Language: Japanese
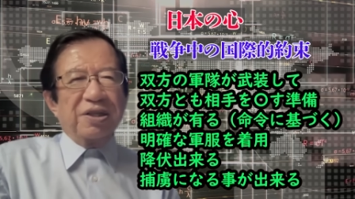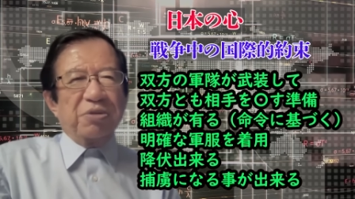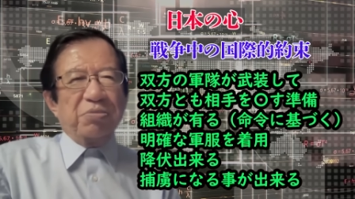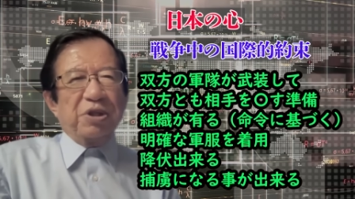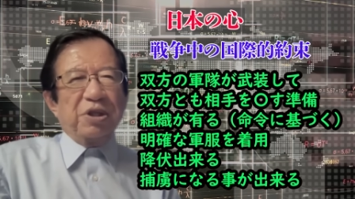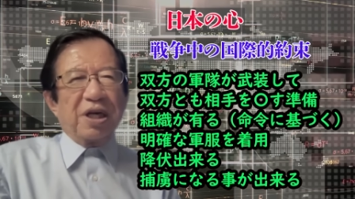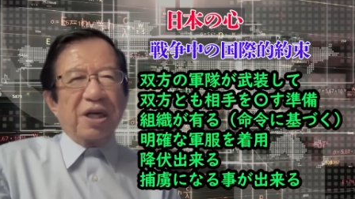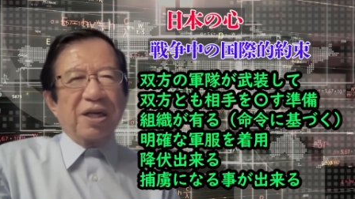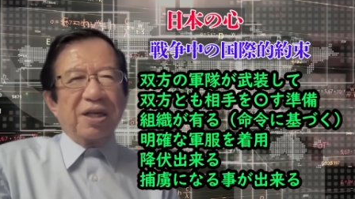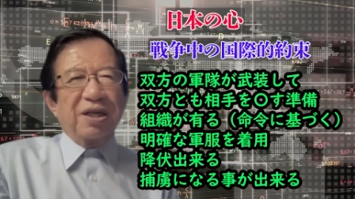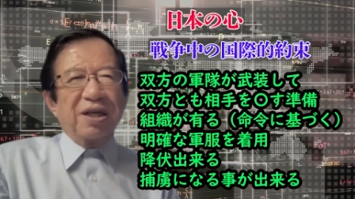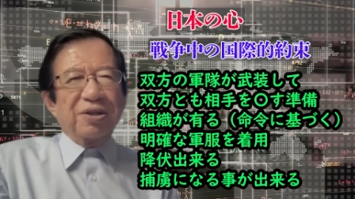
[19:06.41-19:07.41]
市民だ
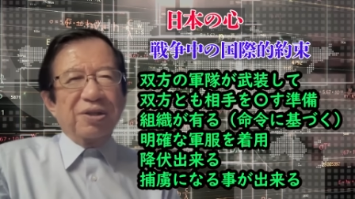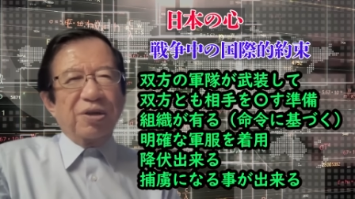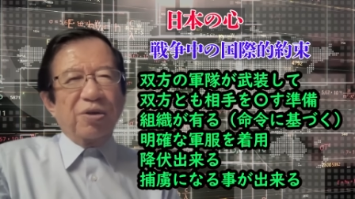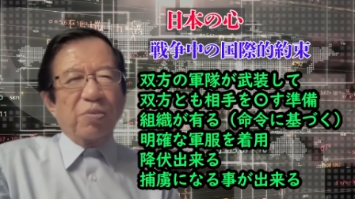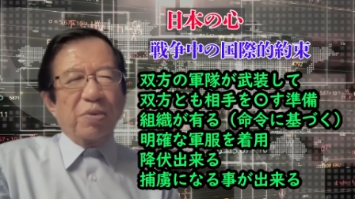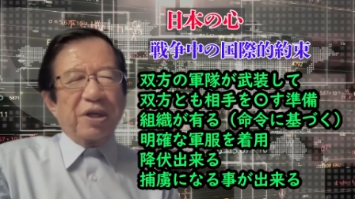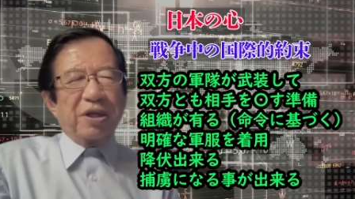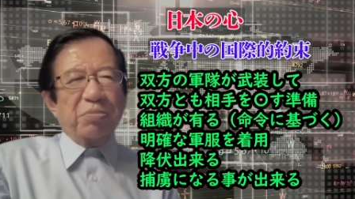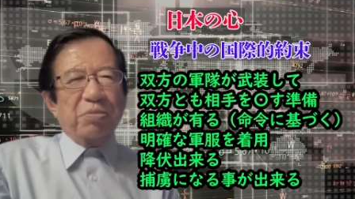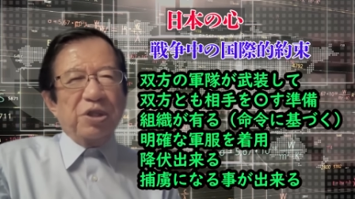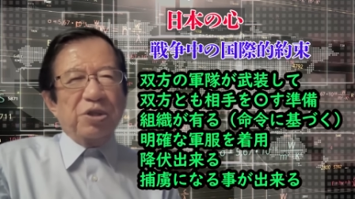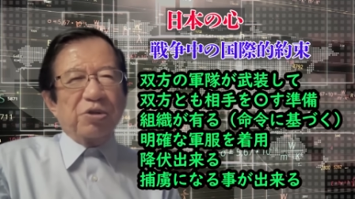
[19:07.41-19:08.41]
から、で、おまけ
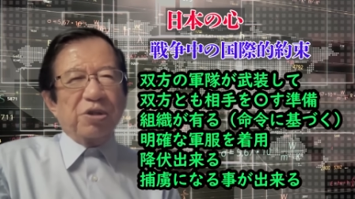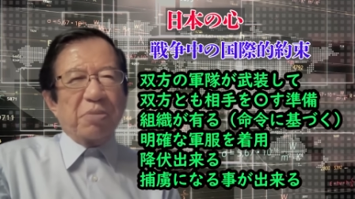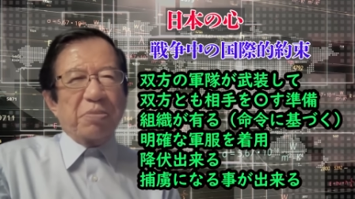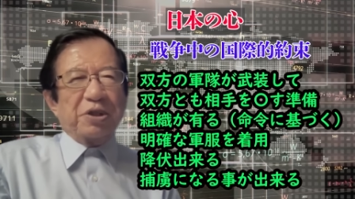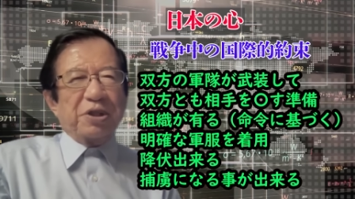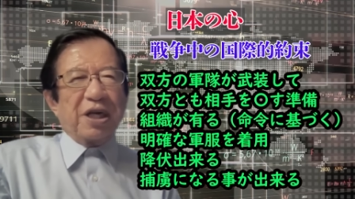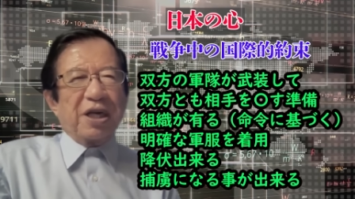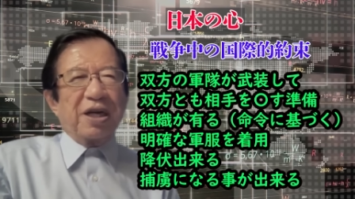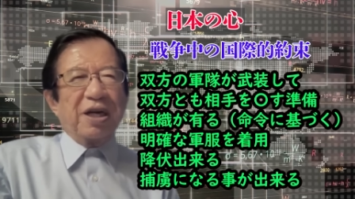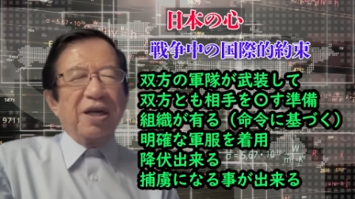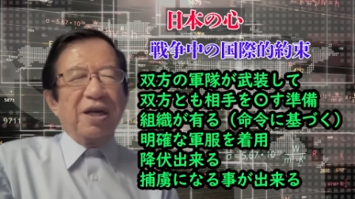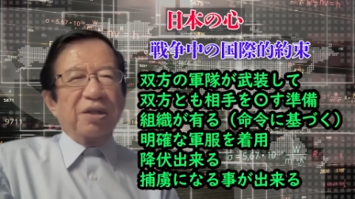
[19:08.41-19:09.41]
に民族が別だか
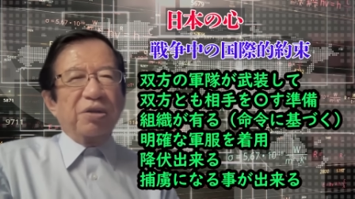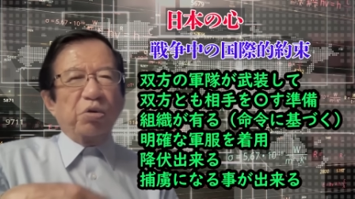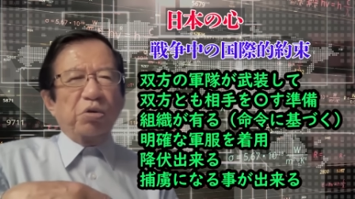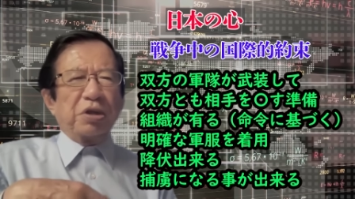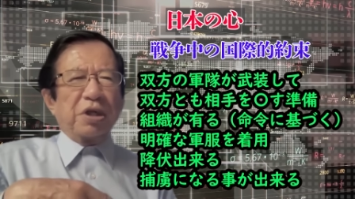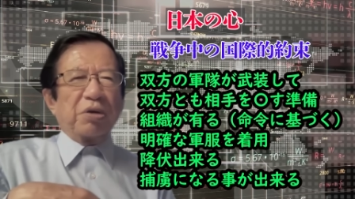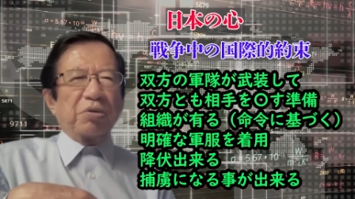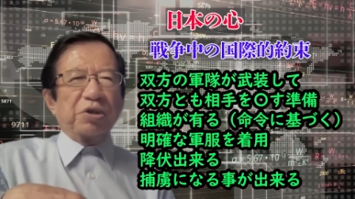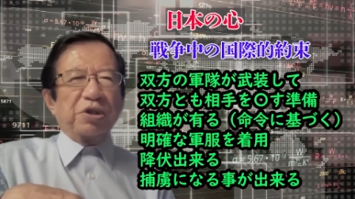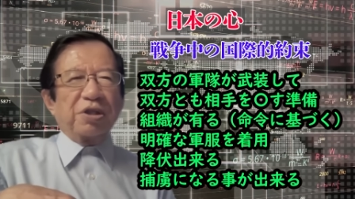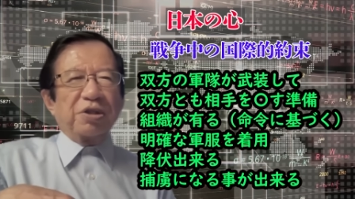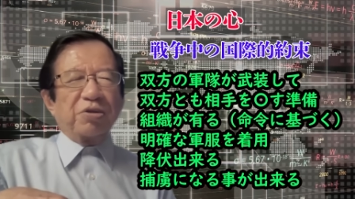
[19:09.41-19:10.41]
ら、どういう格
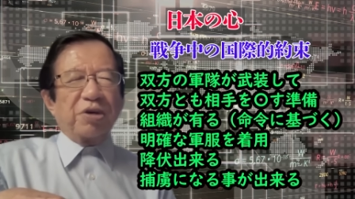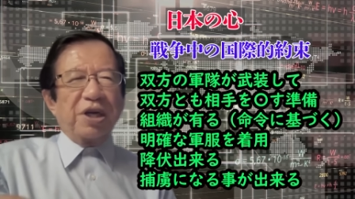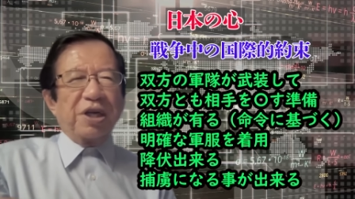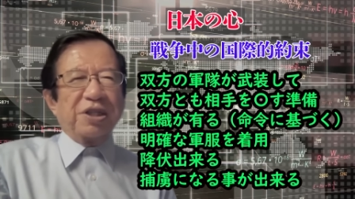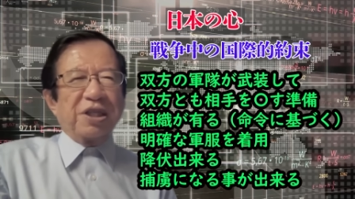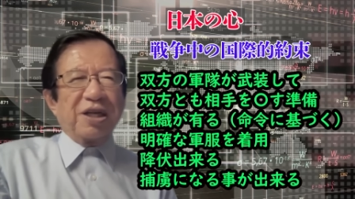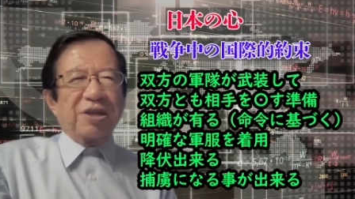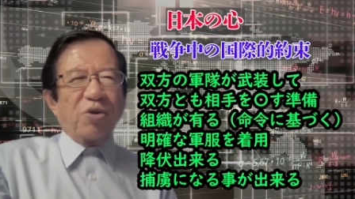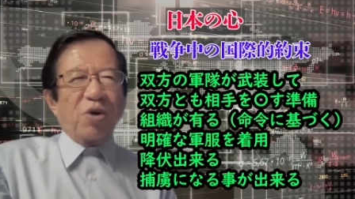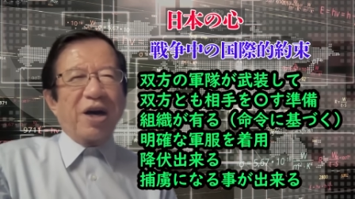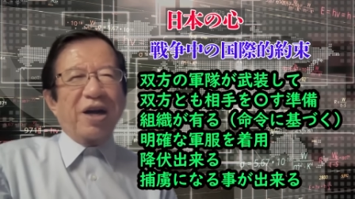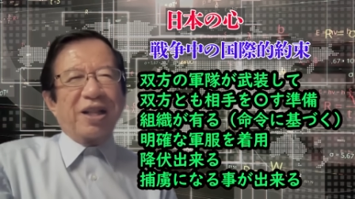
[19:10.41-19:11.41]
好してる人が兵士だから
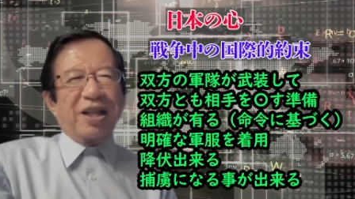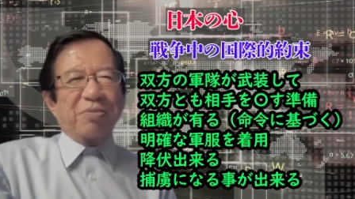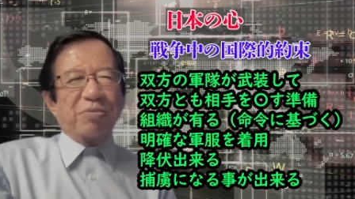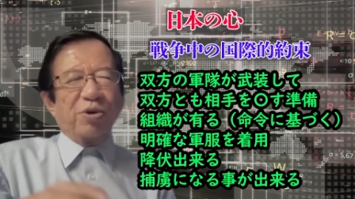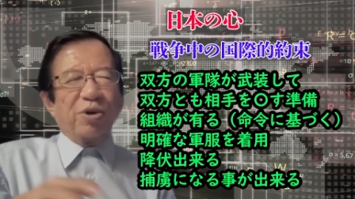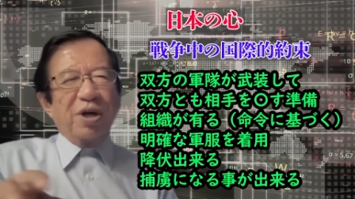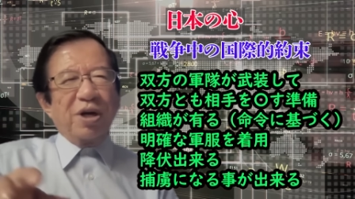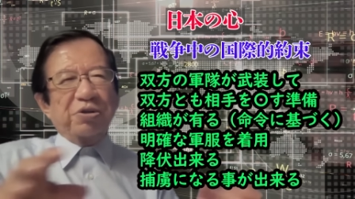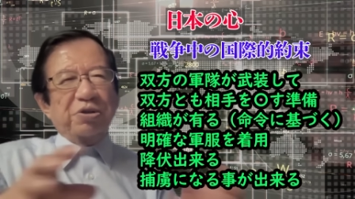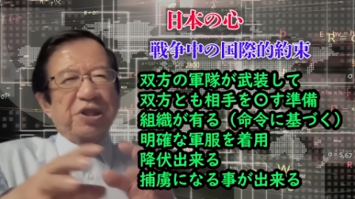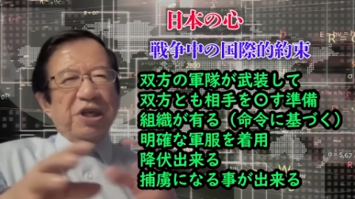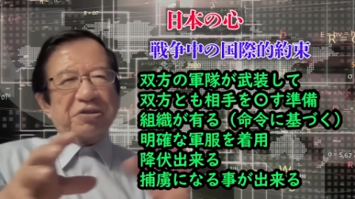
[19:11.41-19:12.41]
分からない。も
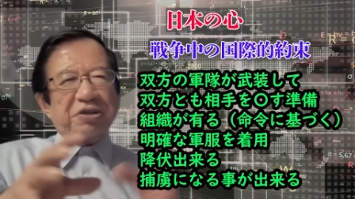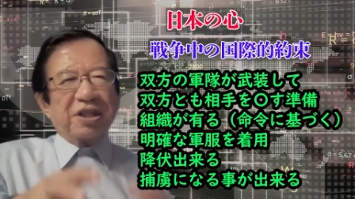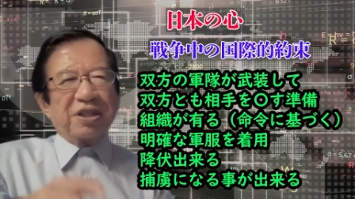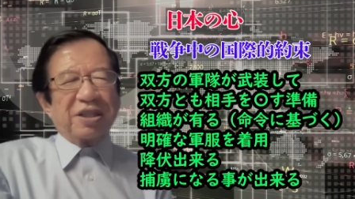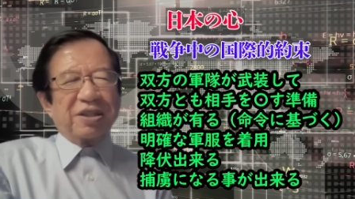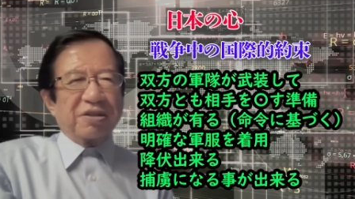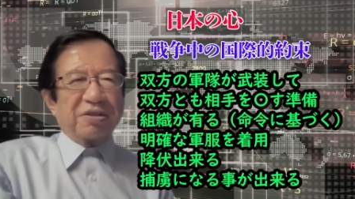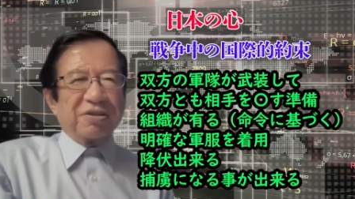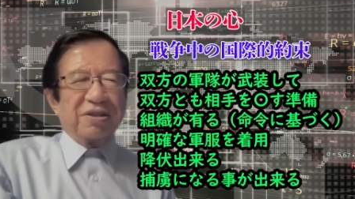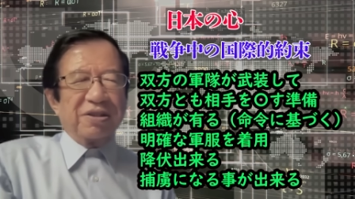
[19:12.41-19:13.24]
う、ぐちゃぐちゃになってる。